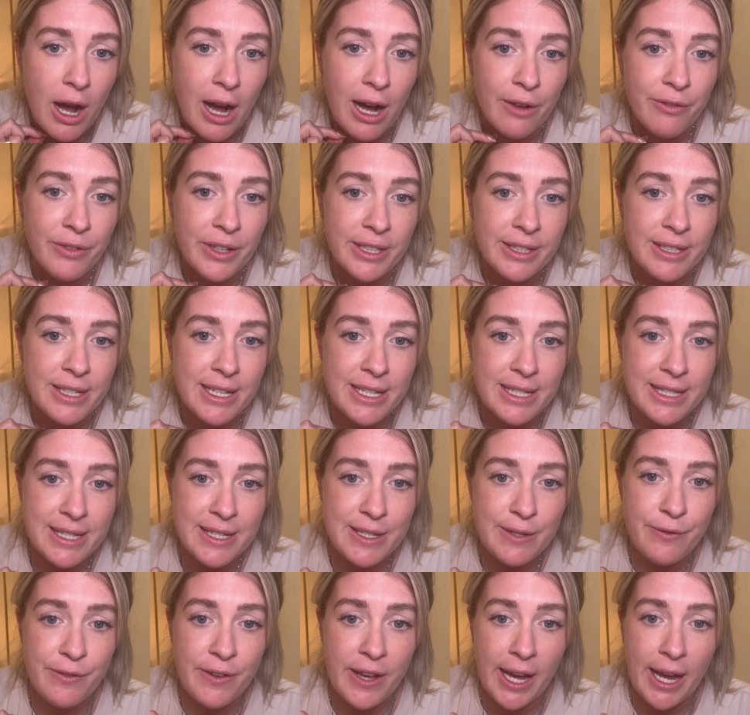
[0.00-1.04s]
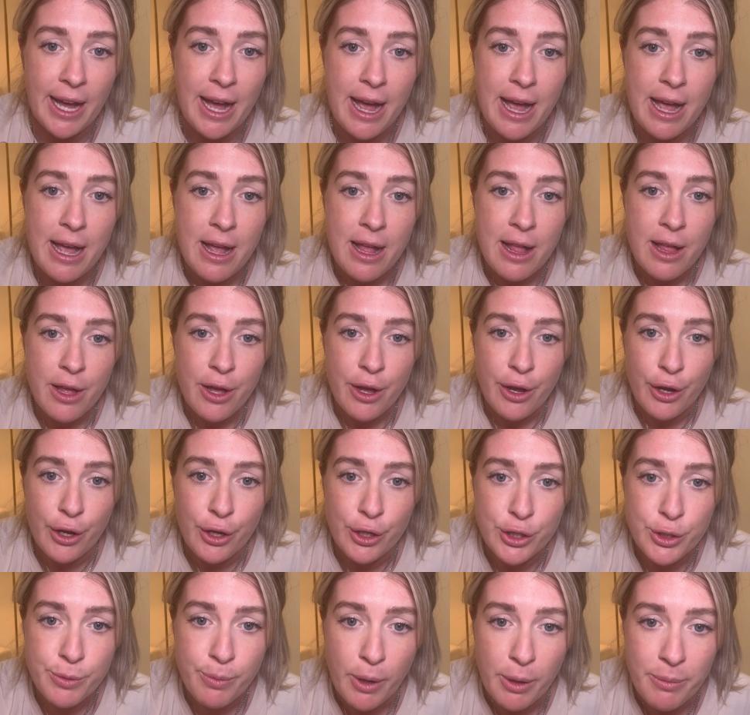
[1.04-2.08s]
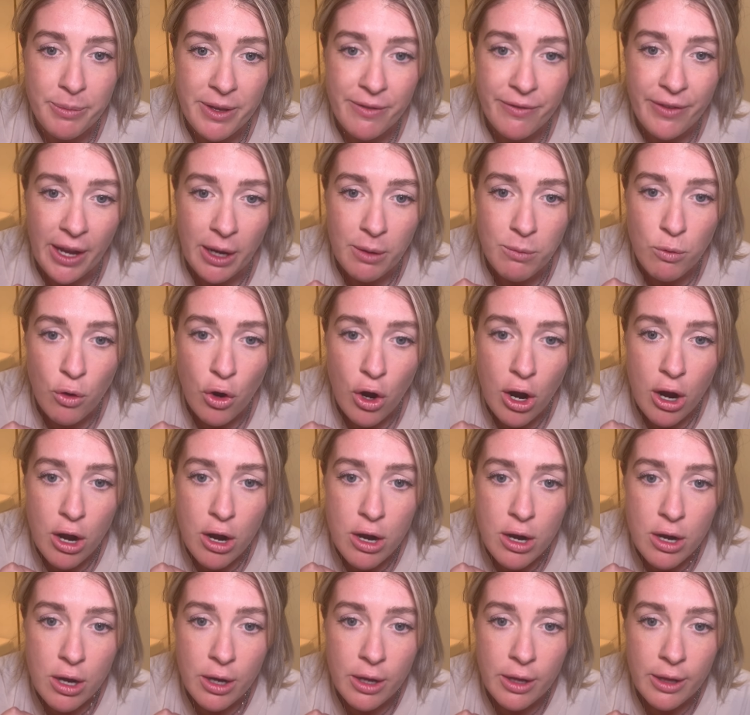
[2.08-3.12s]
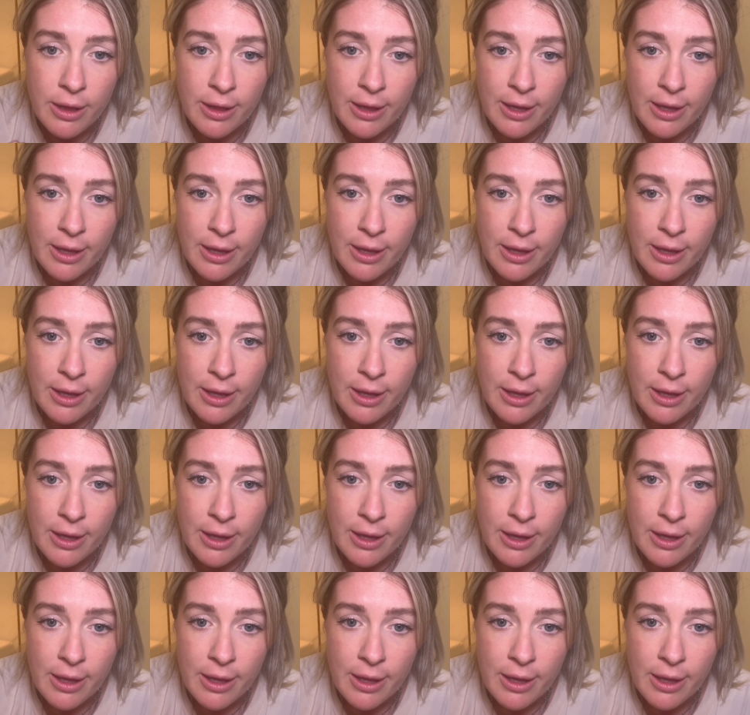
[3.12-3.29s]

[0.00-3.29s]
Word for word: en fait, qui est différent euh, du premier fermoir.